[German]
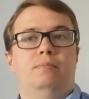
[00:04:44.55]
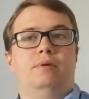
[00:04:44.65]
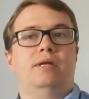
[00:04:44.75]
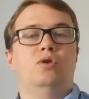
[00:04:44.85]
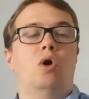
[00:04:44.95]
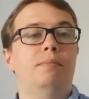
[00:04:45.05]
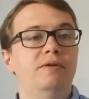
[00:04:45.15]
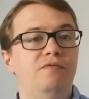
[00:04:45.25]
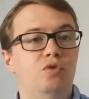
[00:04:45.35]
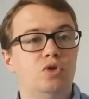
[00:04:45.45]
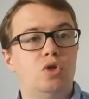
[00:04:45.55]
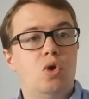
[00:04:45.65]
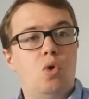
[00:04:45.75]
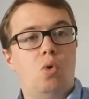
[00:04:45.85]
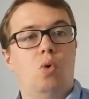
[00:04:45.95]
genommen wird,
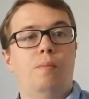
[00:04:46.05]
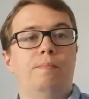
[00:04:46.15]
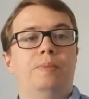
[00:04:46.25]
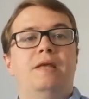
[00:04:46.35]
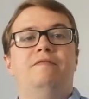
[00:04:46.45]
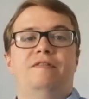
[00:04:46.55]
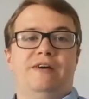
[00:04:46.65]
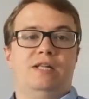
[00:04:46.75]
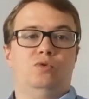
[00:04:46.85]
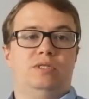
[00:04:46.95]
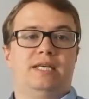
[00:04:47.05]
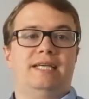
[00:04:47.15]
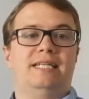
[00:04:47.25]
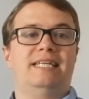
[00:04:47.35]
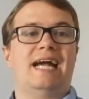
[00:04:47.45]
um
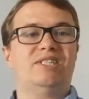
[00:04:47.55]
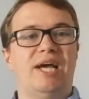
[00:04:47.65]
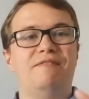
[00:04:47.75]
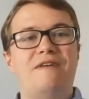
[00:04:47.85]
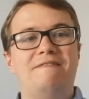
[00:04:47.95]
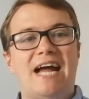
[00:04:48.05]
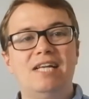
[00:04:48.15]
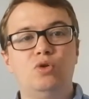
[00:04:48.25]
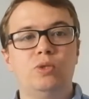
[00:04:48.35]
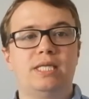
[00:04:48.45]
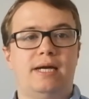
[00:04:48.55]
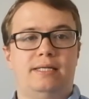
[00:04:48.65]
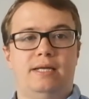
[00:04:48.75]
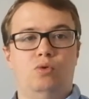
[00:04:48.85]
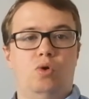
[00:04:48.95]
verwaltungsrechtlich, also einen
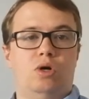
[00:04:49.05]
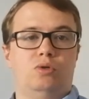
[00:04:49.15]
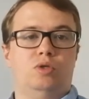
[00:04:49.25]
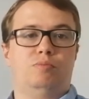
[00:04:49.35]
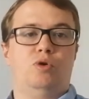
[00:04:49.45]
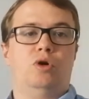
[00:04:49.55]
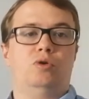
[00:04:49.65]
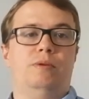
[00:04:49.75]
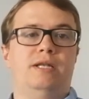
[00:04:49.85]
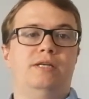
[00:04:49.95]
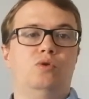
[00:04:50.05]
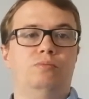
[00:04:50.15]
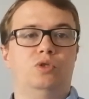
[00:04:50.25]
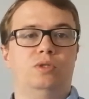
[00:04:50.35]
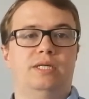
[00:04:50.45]
Verwaltungsakt, der nur Ordnungsbehörden überliegt,
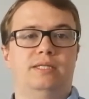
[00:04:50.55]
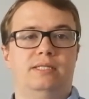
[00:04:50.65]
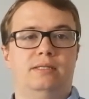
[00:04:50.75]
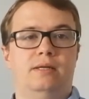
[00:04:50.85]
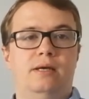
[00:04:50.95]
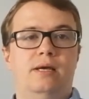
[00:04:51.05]
umzusetzen,